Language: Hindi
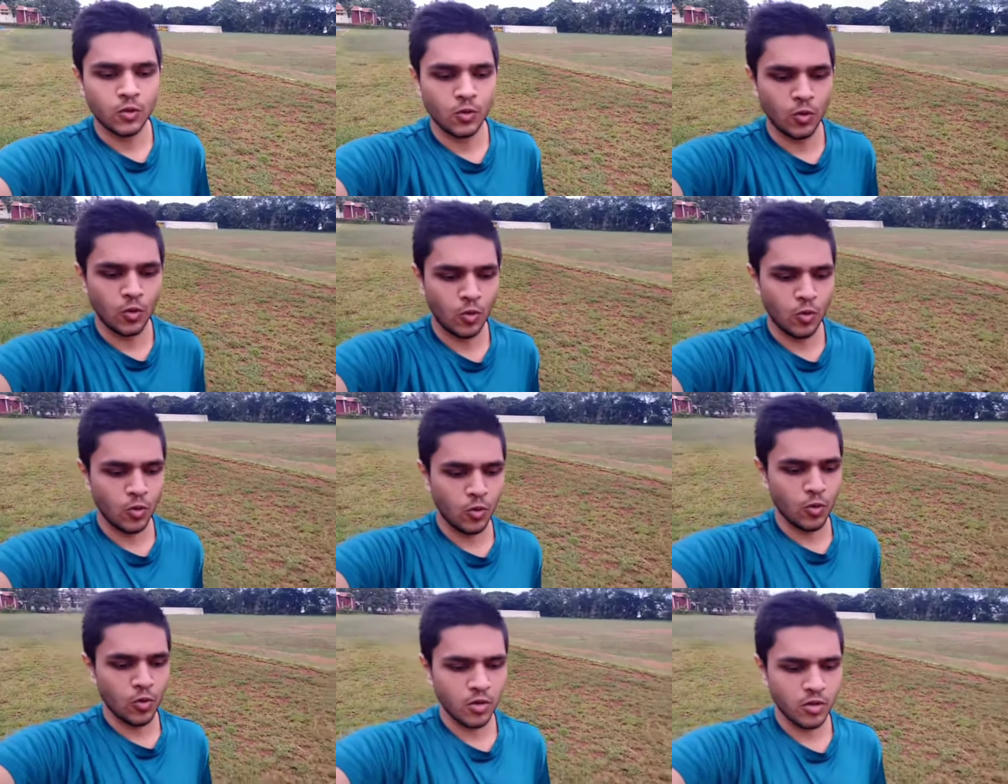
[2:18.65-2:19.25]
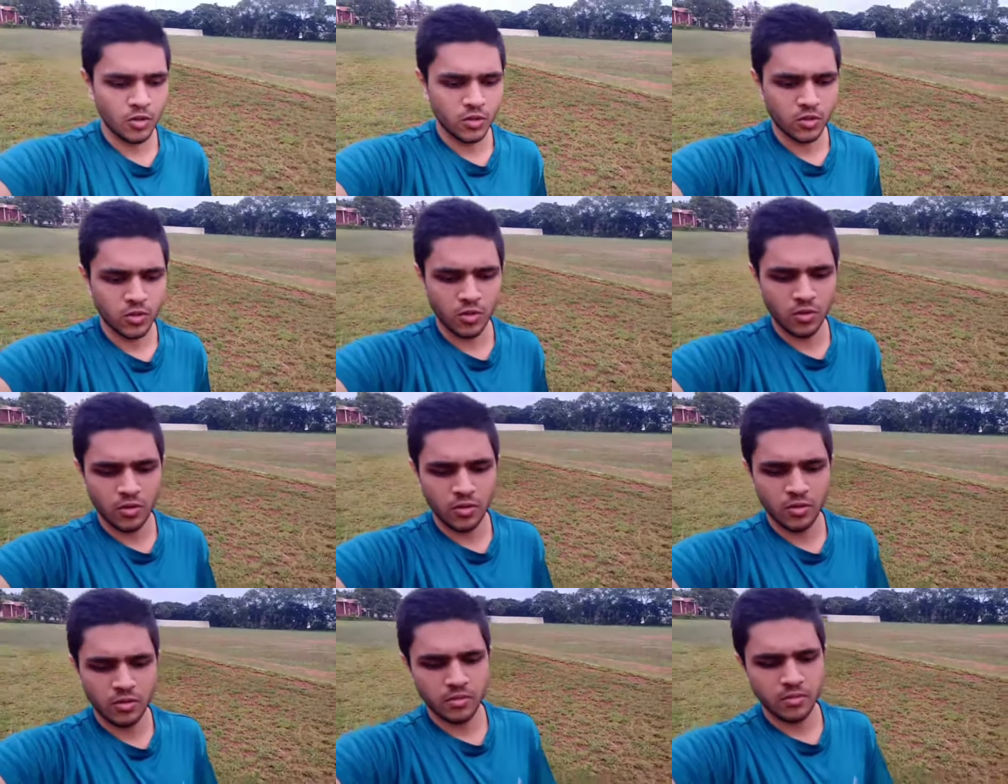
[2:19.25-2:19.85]
तो
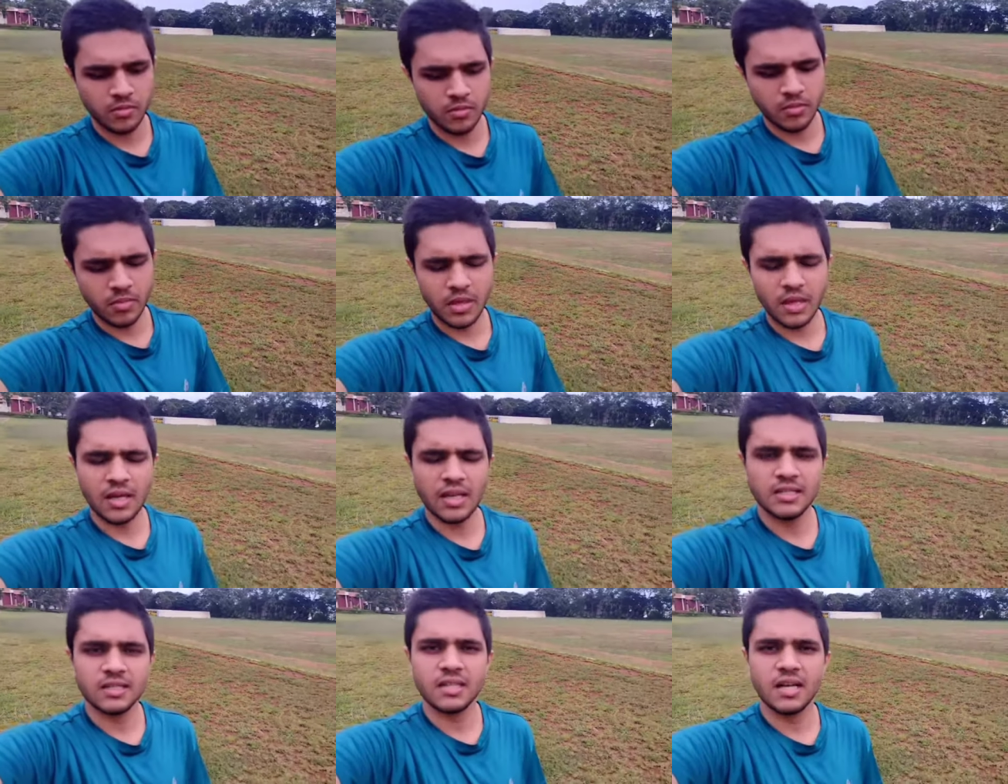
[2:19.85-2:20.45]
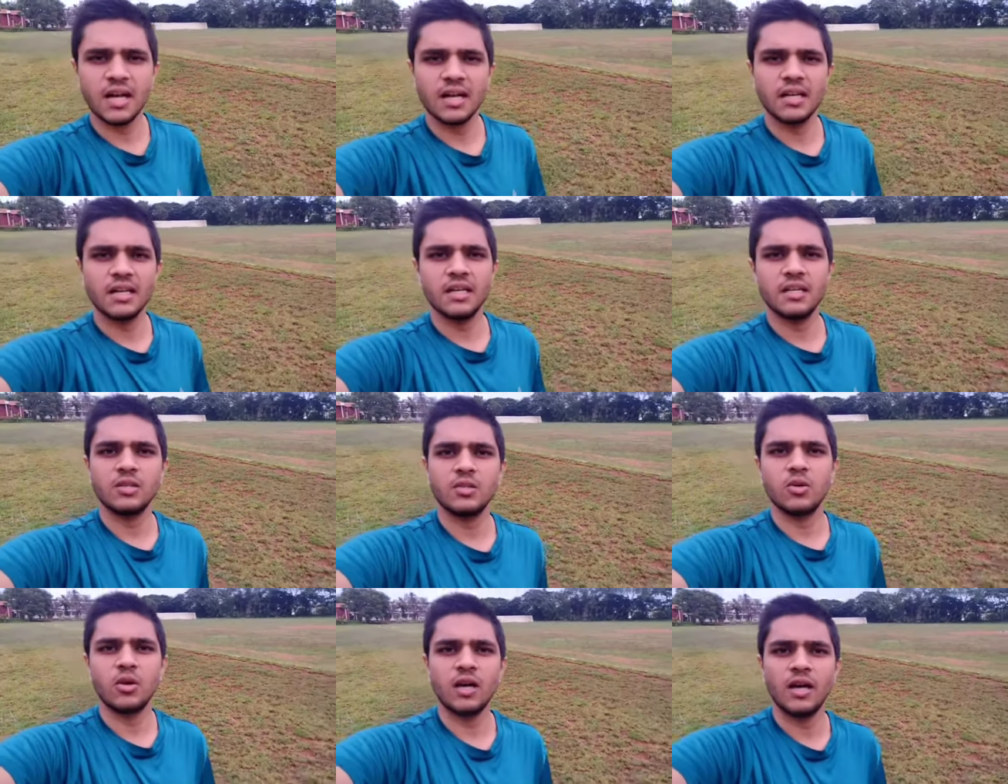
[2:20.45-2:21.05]
तो लंच खा
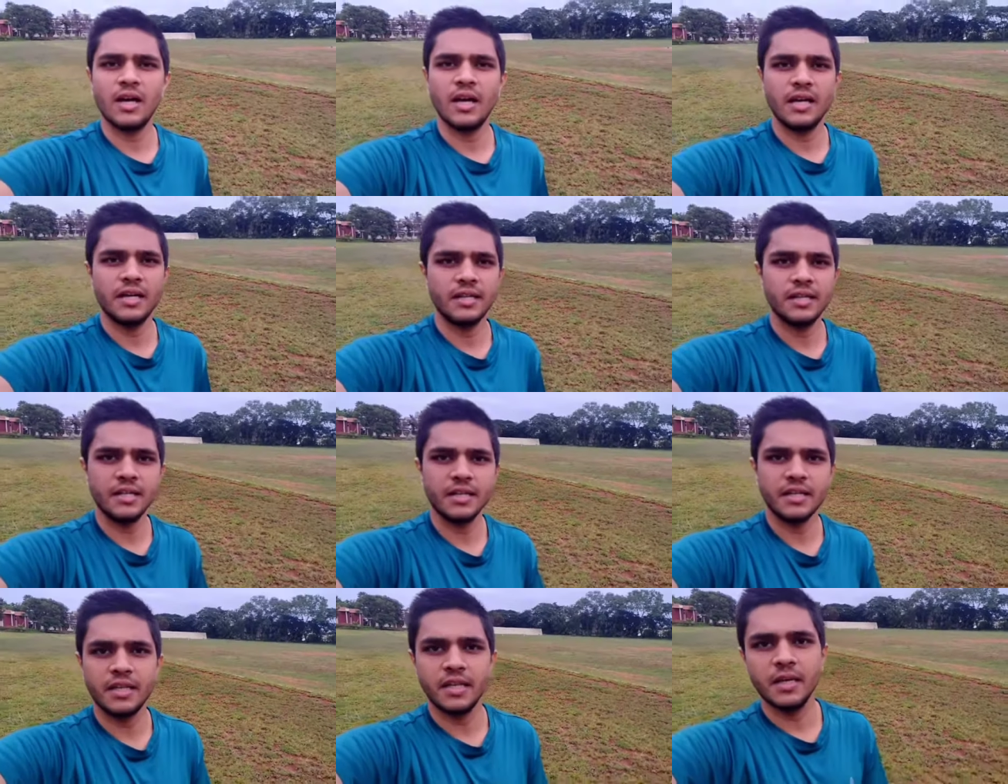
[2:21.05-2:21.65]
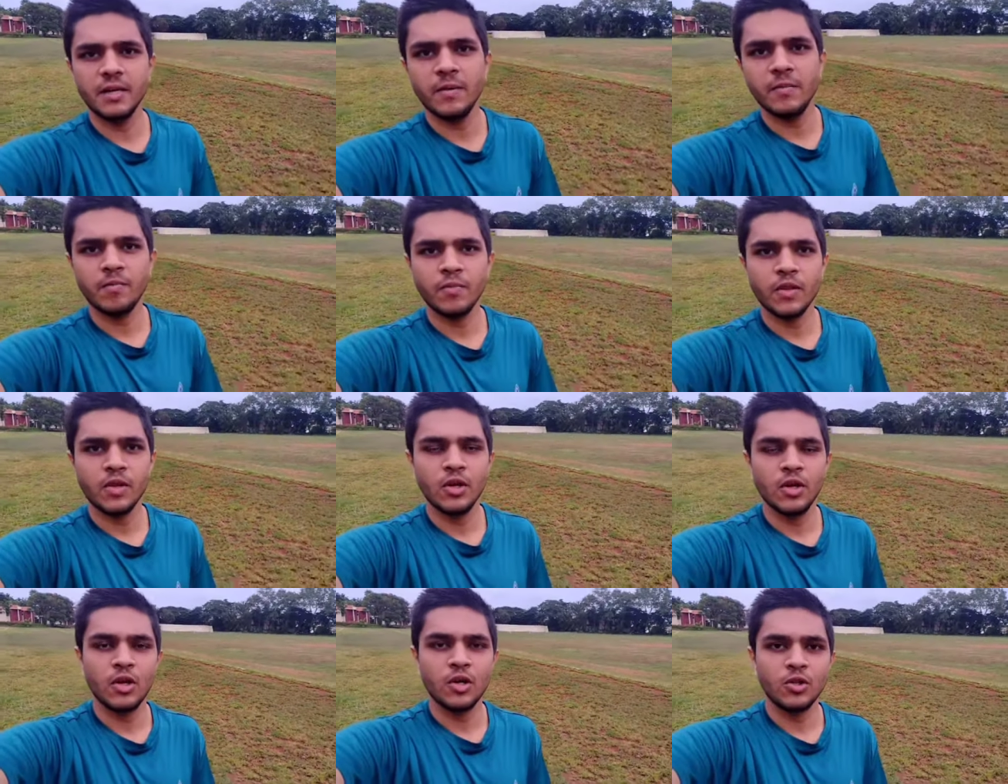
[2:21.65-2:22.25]
के थोड़ा एडिटिंग किया
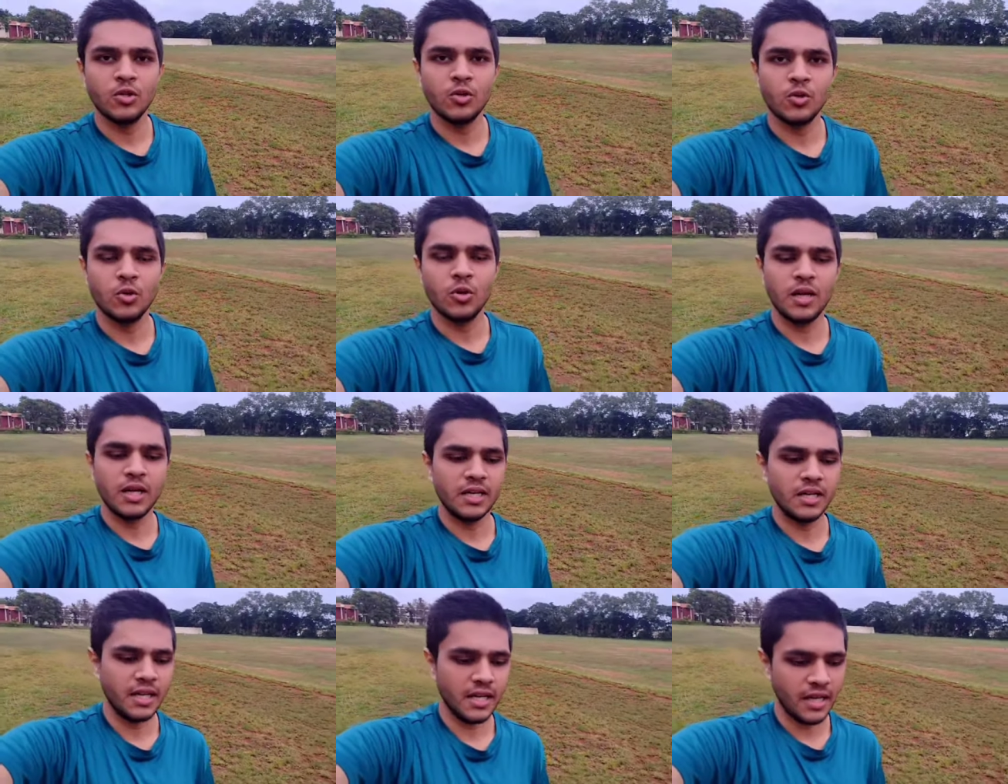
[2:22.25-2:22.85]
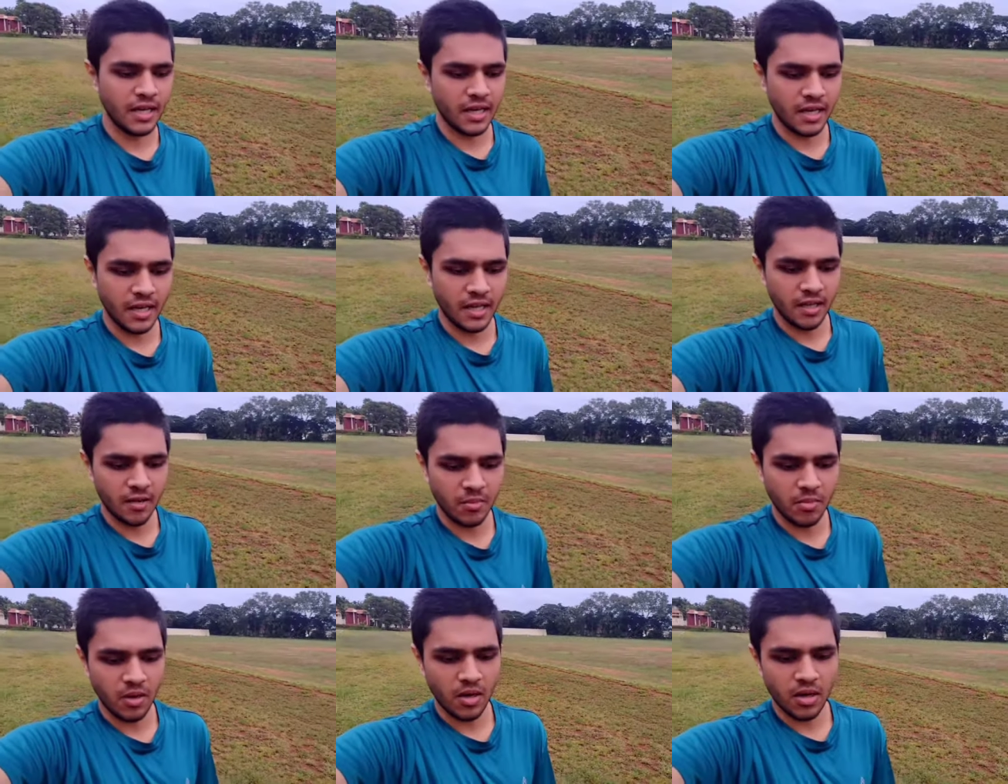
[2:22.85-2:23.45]
तो एडिटिंग करने
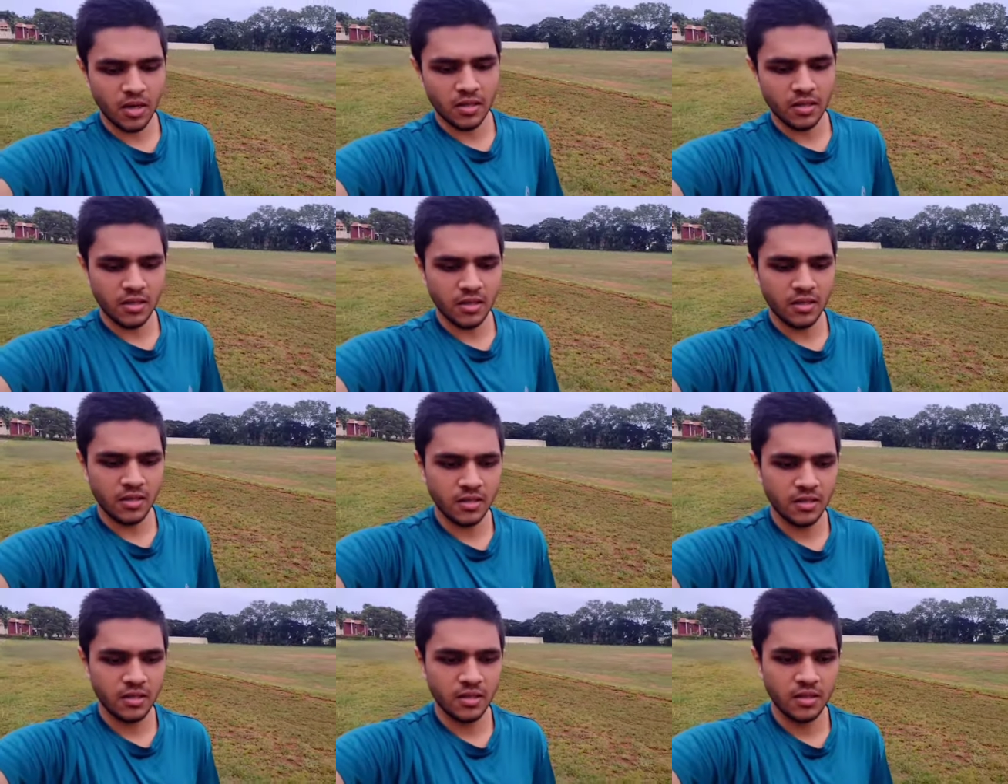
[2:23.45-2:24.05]
के बाद